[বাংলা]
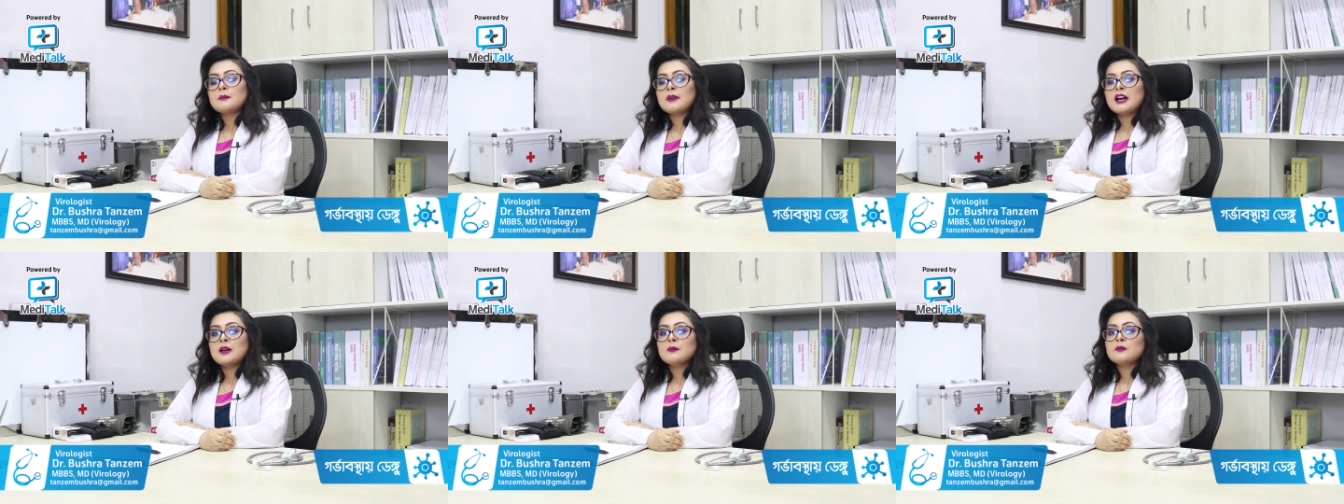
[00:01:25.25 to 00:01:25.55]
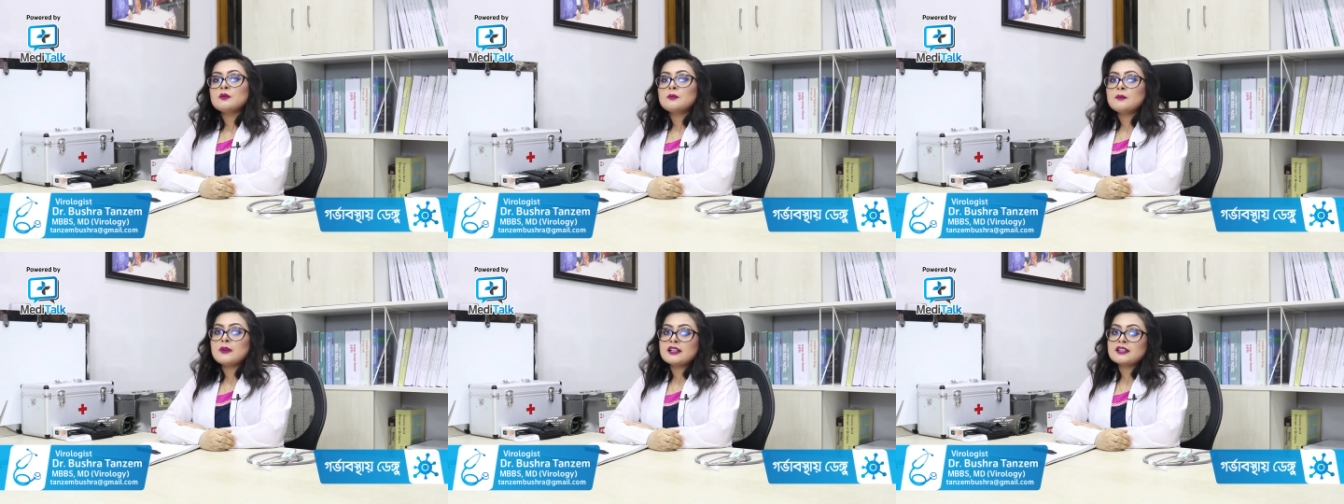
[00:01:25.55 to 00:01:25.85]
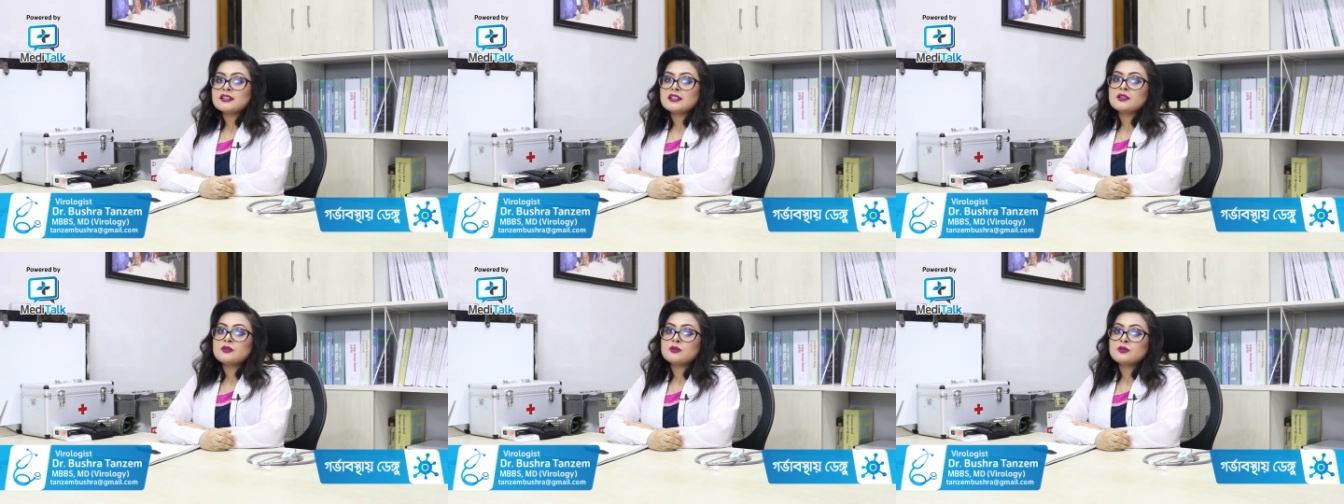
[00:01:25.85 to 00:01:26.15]
মা এবং
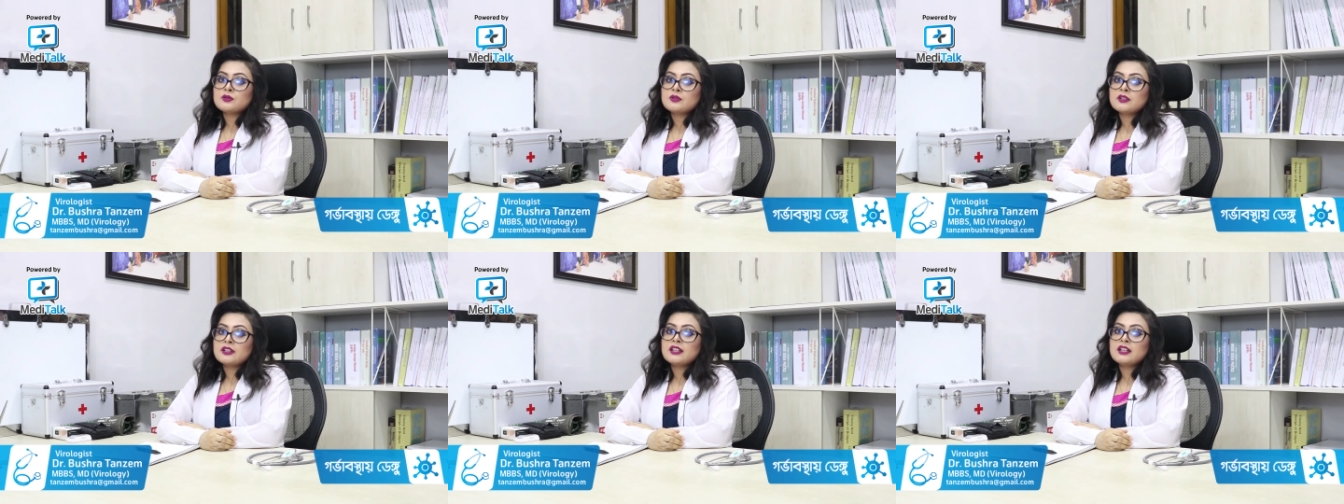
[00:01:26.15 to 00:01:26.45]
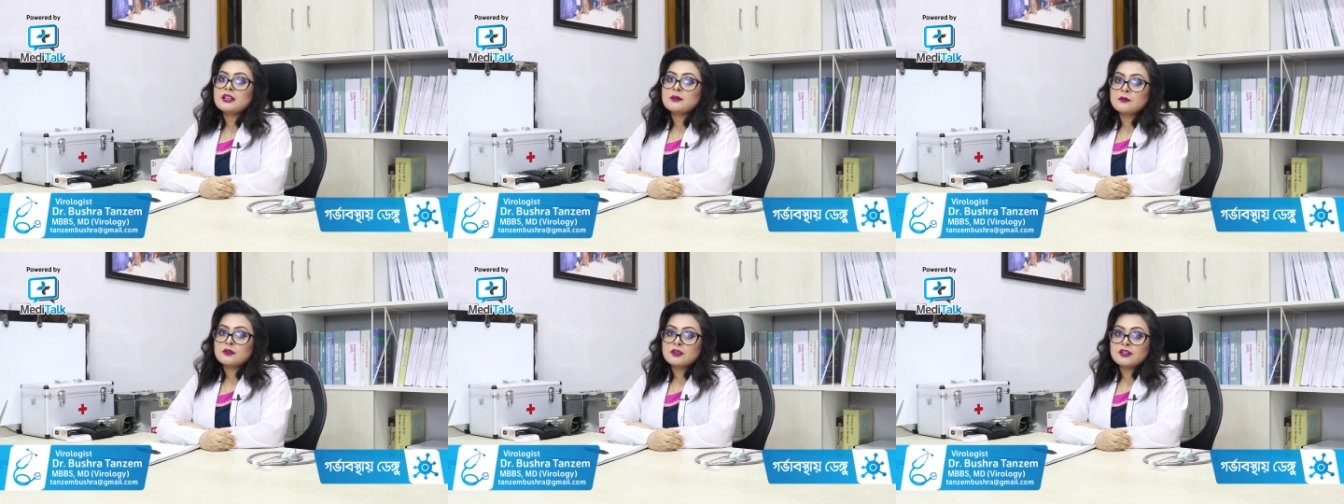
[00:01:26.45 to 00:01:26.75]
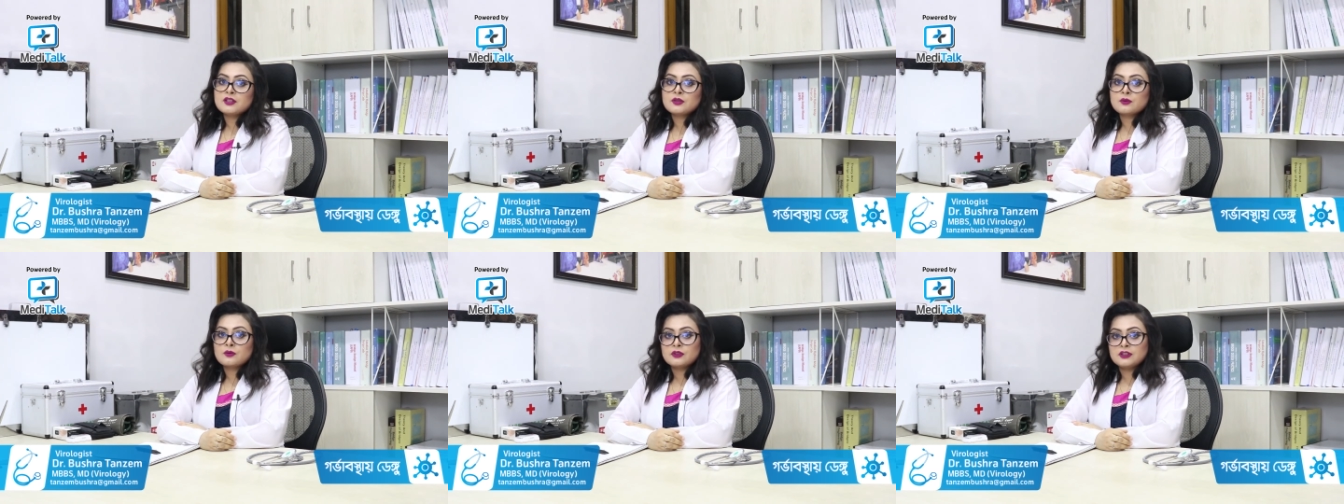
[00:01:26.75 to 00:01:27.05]
বাচ্চা দুজনেই
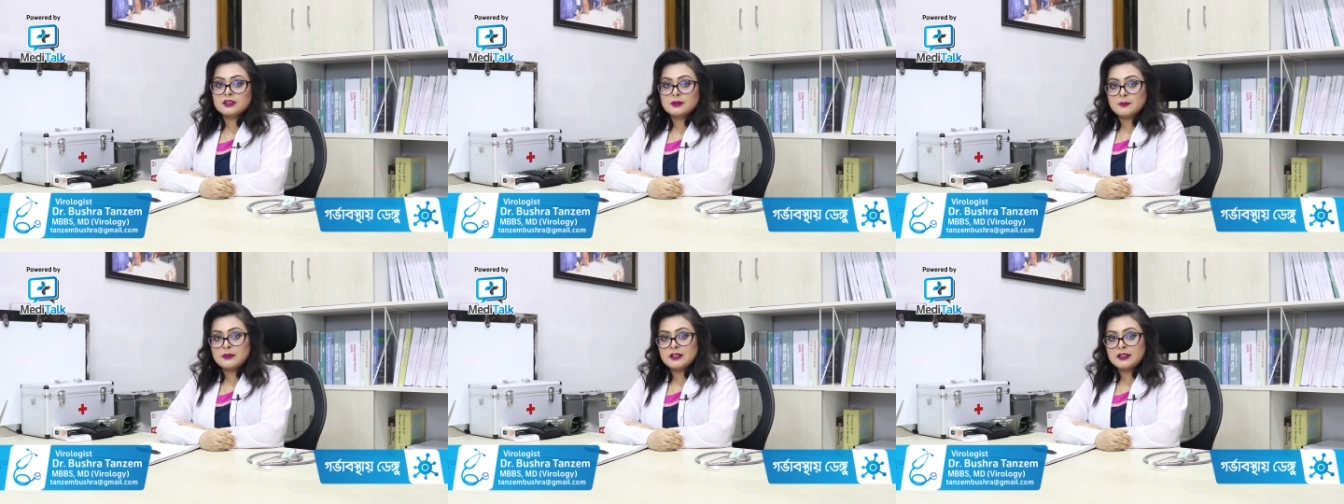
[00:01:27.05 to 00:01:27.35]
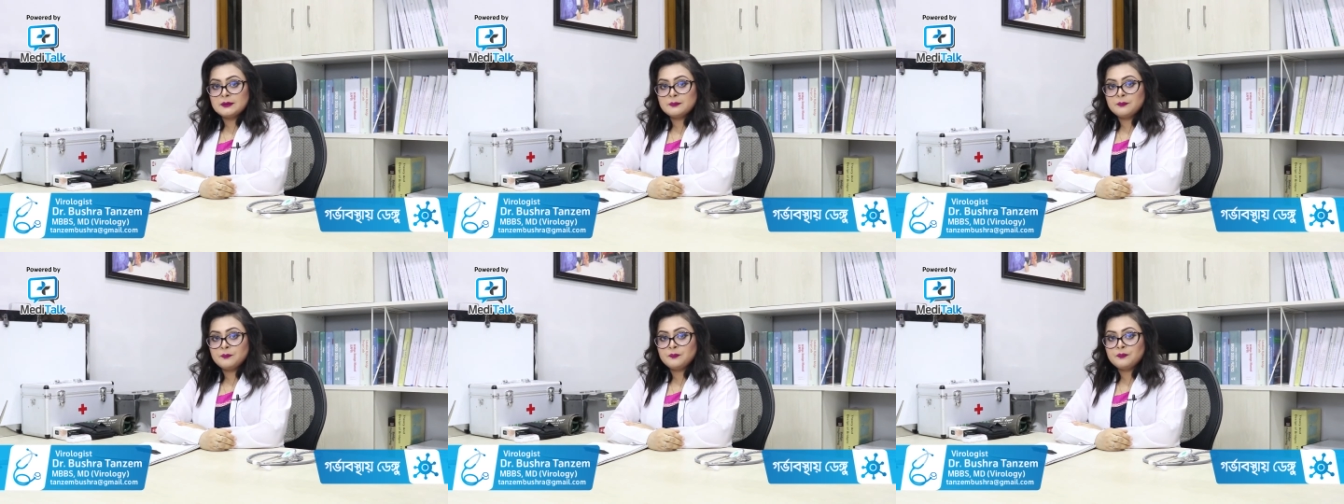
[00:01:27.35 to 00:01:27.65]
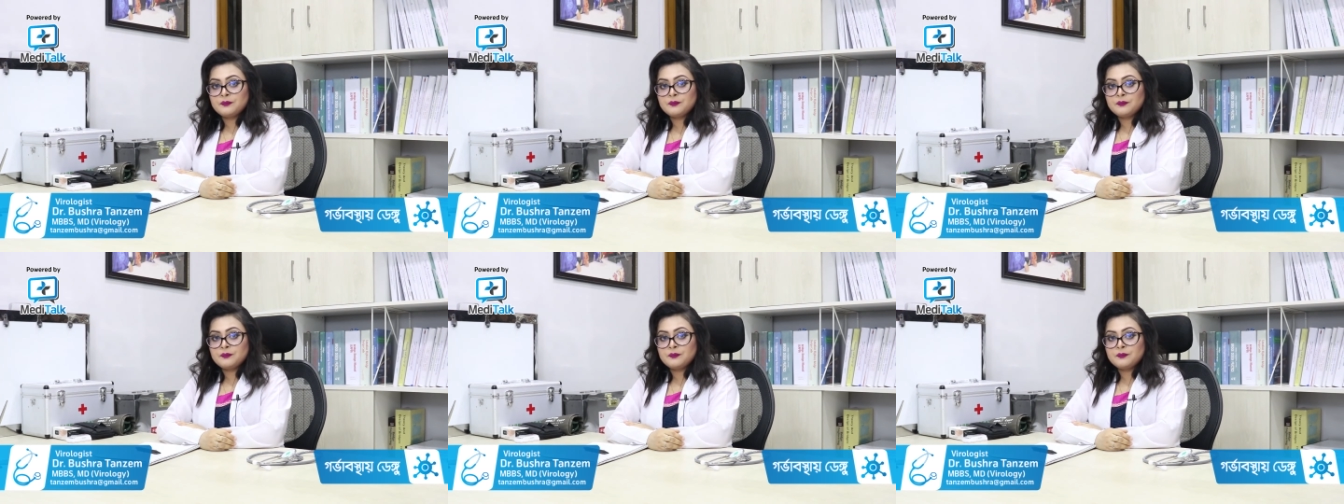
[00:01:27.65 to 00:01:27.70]
হেমোরেজ করতে পারে